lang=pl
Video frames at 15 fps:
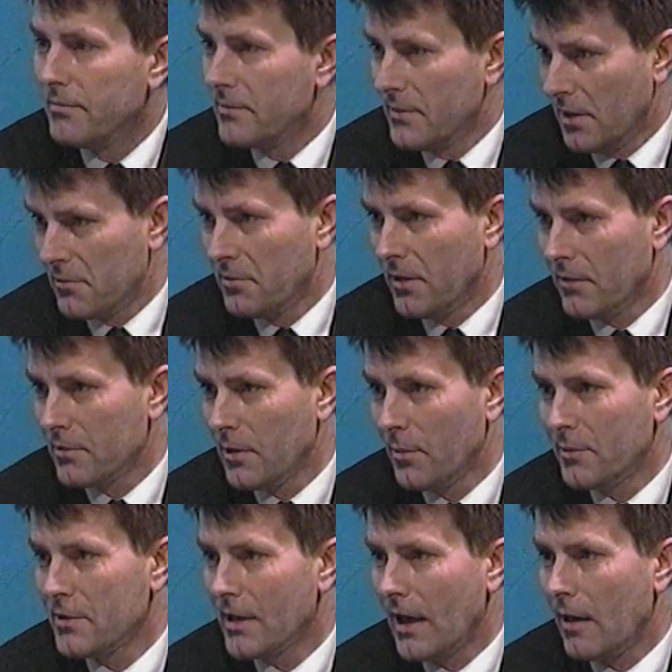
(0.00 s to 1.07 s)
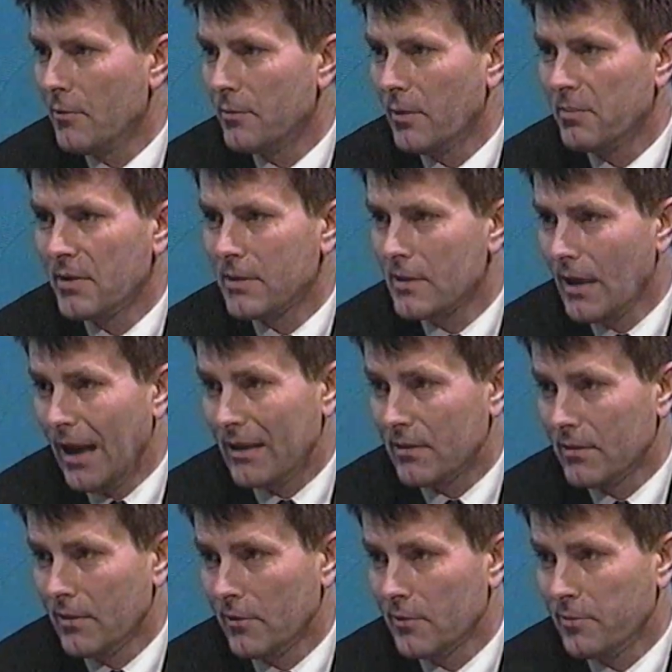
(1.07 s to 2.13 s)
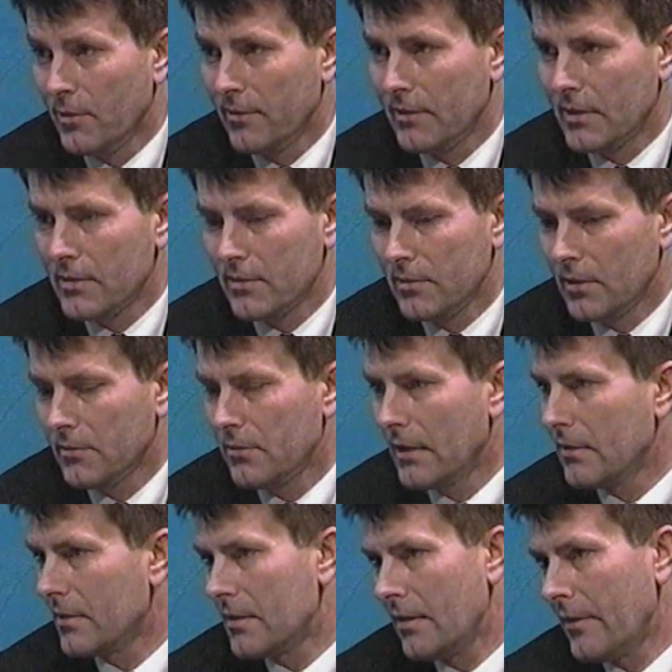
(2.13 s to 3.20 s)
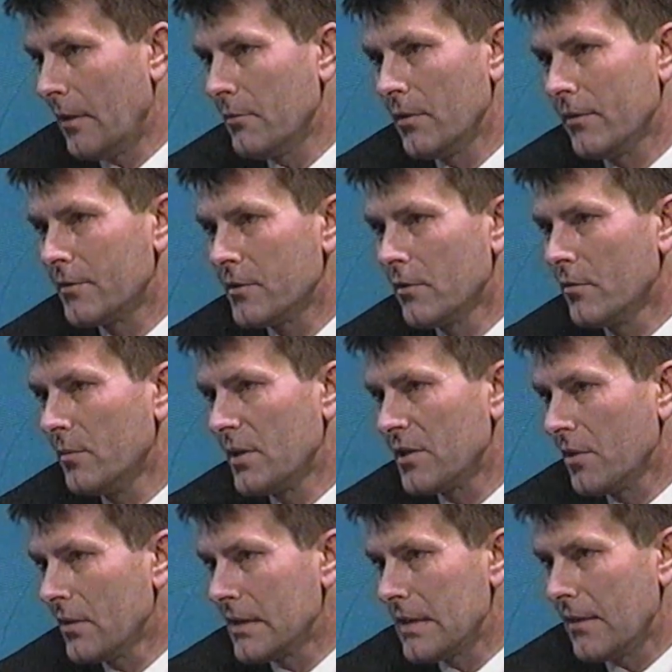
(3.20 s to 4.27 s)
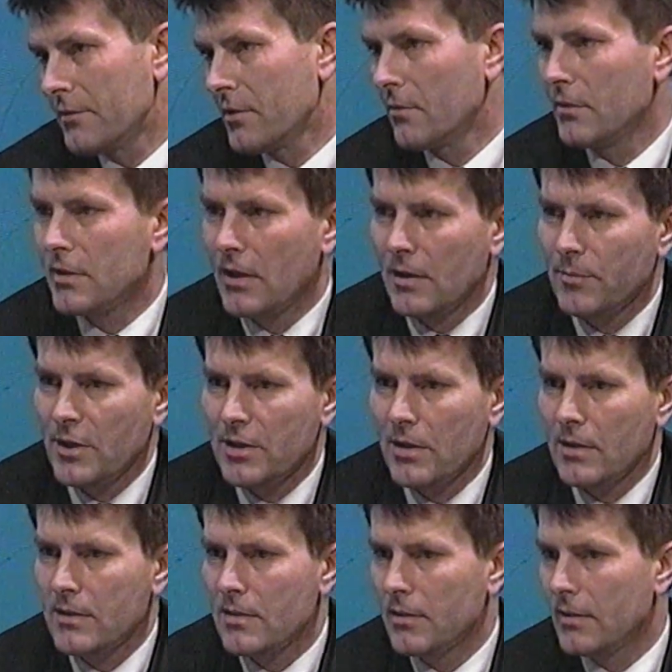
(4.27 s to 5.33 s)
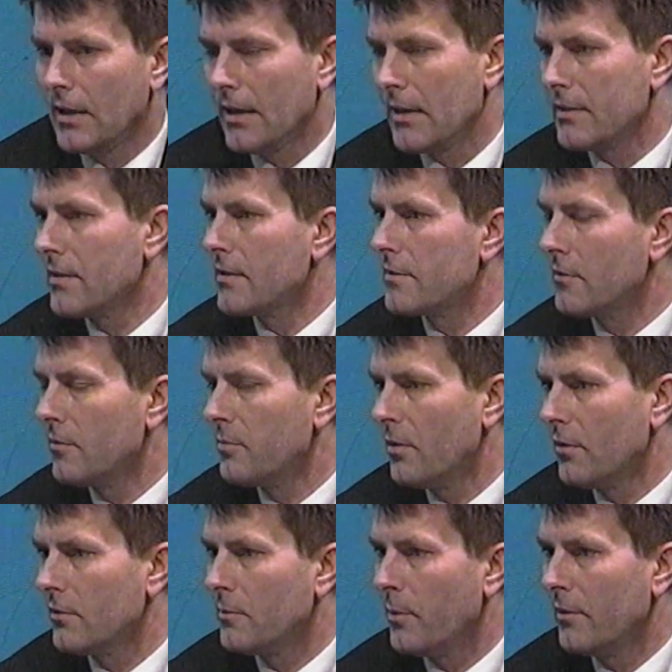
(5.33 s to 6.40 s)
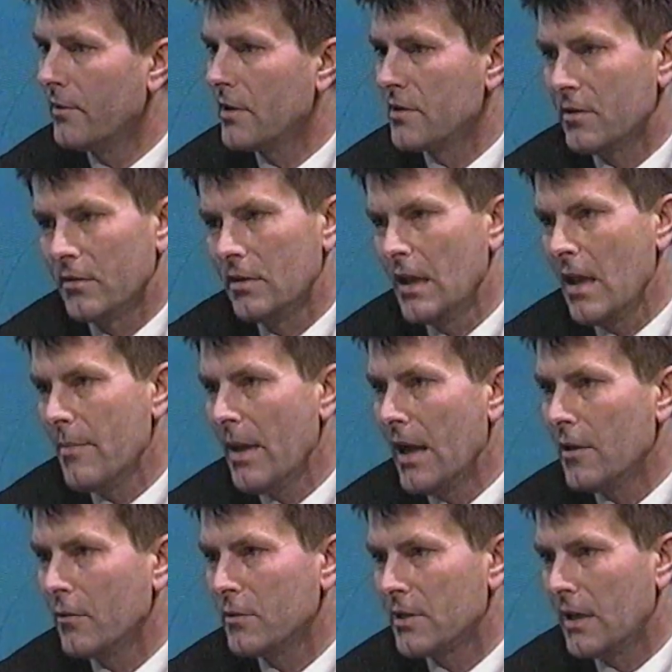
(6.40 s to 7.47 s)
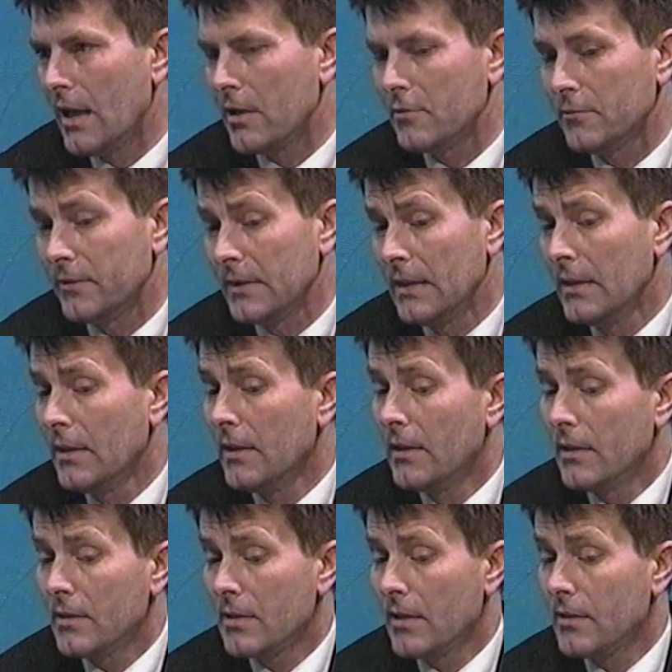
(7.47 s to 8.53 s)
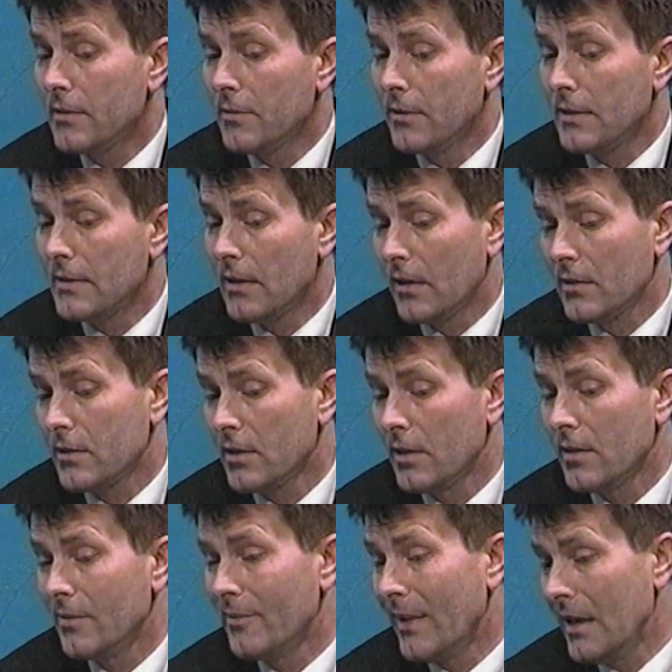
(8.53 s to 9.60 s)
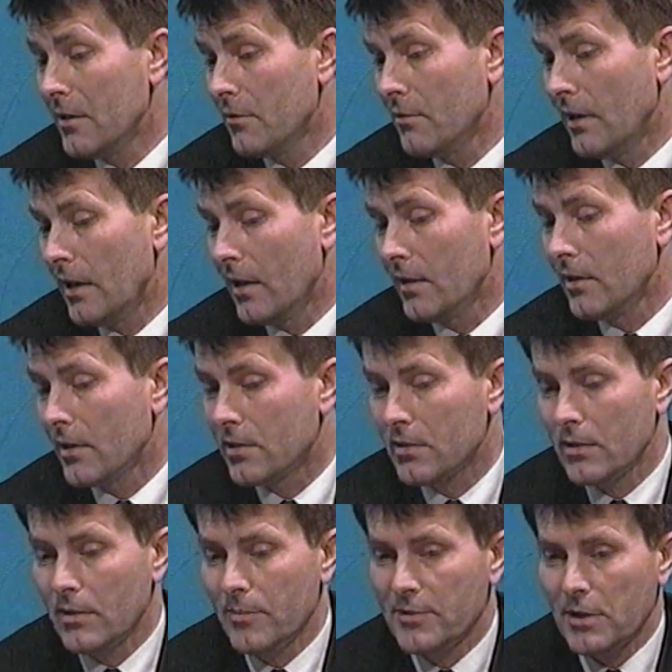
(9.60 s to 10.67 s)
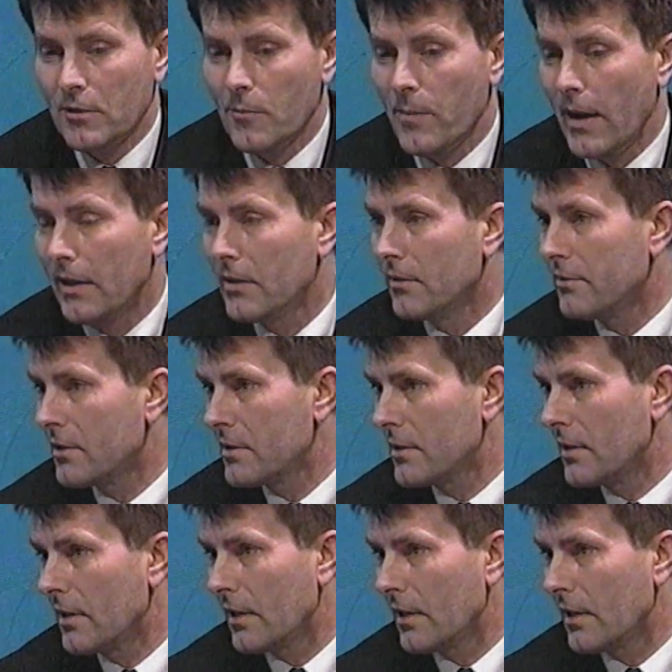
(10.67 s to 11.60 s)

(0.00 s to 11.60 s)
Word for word: Niektóre osoby czekały po 5 lat na odpowiedź. Niektóre dostawały w ciągu miesiąca, w ciągu trzech miesięcy. Nieraz jest to odpowiedź, że oni nie mają śladów. Często jest tak, że mają, a jeszcze nie przekopali wszystkich